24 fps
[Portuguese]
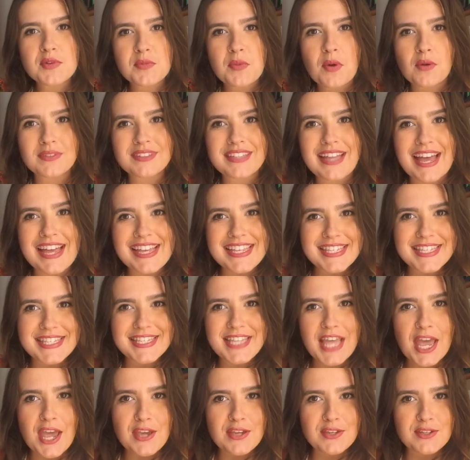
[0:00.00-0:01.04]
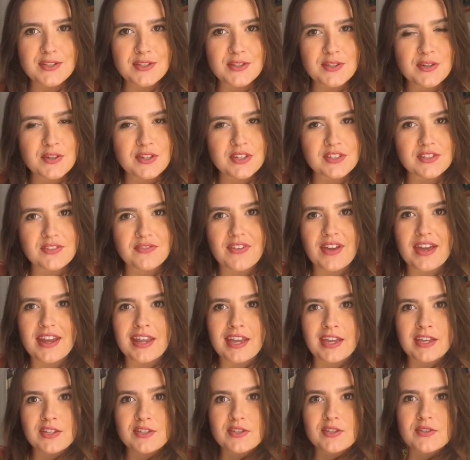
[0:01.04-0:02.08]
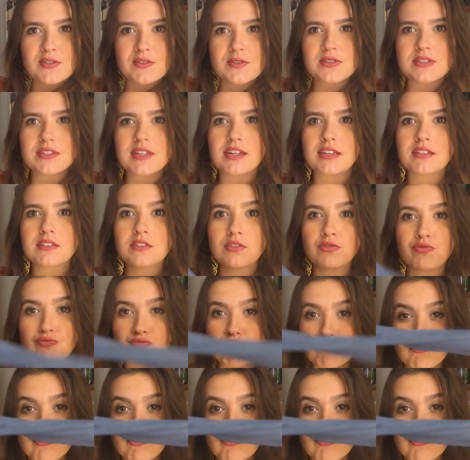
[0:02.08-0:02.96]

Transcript: montar seis looks diferentes usando